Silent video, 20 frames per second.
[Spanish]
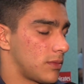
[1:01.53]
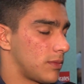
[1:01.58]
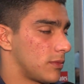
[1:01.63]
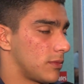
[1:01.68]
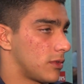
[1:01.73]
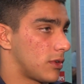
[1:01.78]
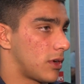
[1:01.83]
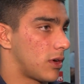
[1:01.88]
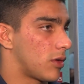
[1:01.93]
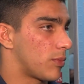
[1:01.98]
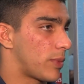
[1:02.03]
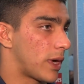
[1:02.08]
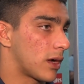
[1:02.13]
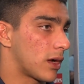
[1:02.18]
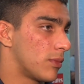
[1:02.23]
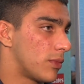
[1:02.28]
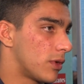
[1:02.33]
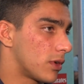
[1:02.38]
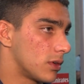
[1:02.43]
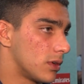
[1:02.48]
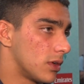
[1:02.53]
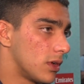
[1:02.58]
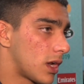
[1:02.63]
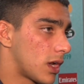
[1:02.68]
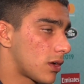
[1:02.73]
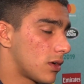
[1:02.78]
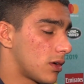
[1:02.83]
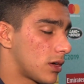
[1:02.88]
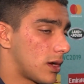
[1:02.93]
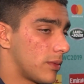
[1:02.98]
nos opaca un poco lo de la
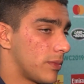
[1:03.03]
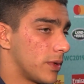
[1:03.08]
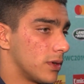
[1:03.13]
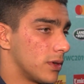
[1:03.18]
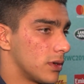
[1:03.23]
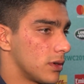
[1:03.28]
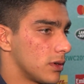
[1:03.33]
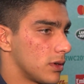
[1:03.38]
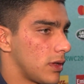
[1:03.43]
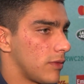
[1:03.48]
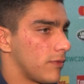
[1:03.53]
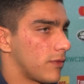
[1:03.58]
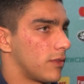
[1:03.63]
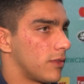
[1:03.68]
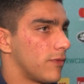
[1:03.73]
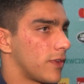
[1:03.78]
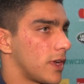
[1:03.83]
roja, pero con